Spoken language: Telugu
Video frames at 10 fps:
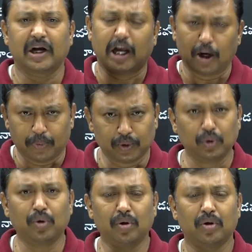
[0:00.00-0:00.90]
కలుపుతూ
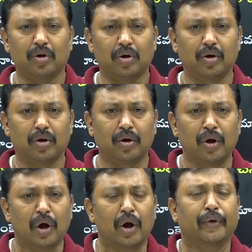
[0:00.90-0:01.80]

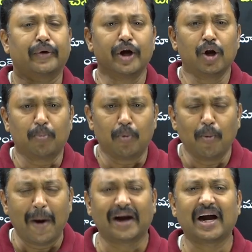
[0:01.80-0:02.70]
రెండు
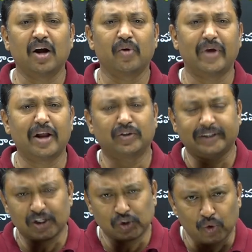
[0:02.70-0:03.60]
భూభాగాలను వేరు
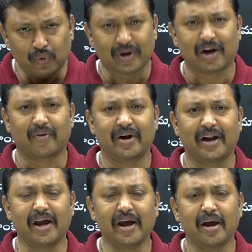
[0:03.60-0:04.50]
చేస్తూ
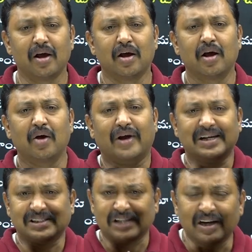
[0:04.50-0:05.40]
ఉన్నటువంటి ఒక
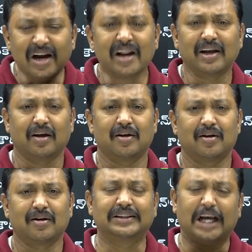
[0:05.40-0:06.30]
సన్నని
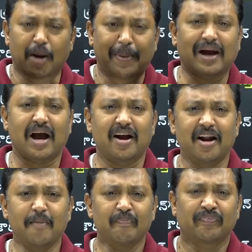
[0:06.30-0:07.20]

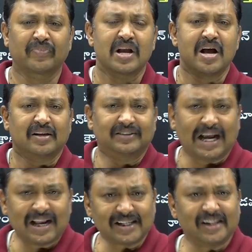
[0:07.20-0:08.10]
జలభాగాన్ని
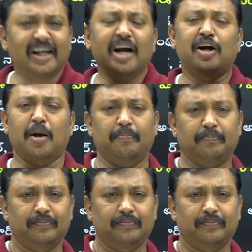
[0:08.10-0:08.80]
జలసంధి అంటాం